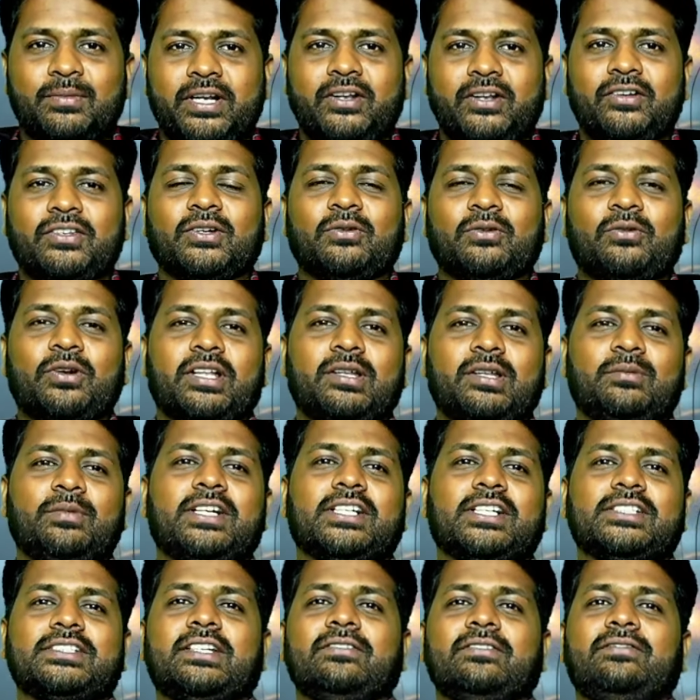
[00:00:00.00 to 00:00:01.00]
இந்த மாதிரி
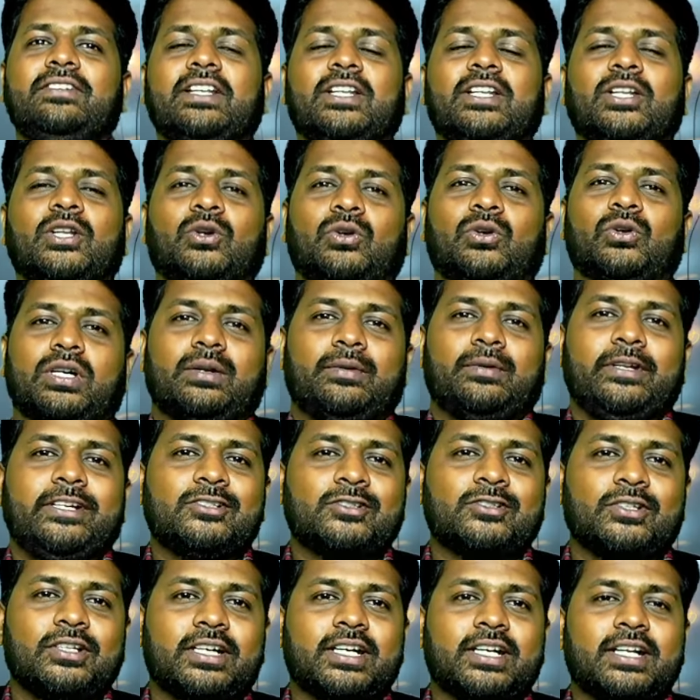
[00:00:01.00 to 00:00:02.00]
வைக்கக்கூடாது பிகாஸ் தே ஃபீல் லோ
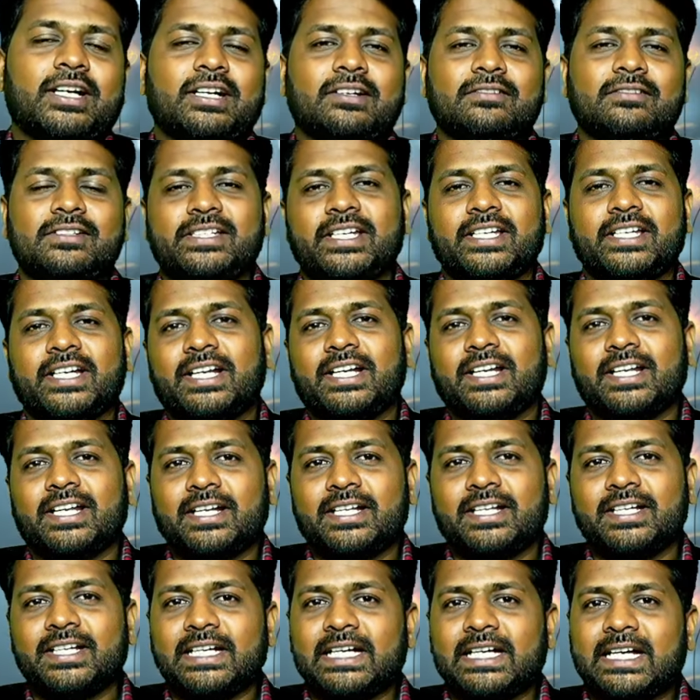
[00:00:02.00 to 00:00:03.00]
அப்படின்னு சொல்கிற
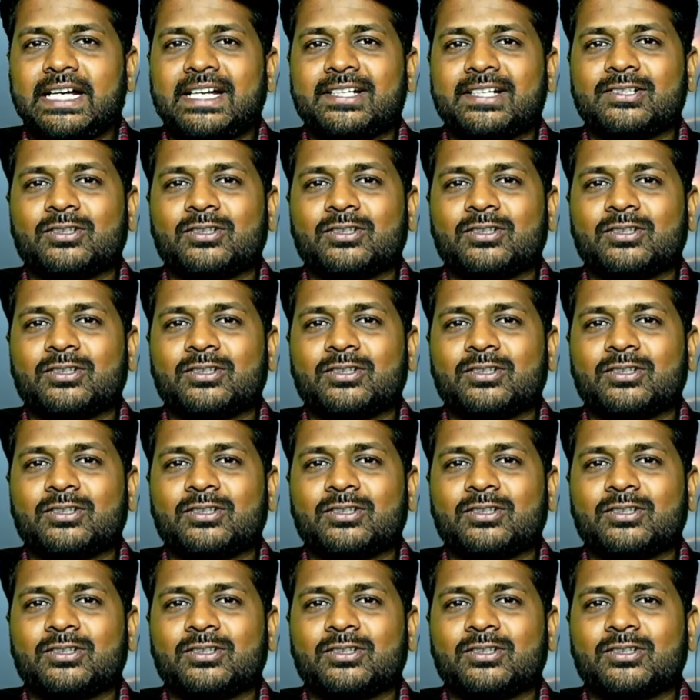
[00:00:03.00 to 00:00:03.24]
விஷயங்கள்னால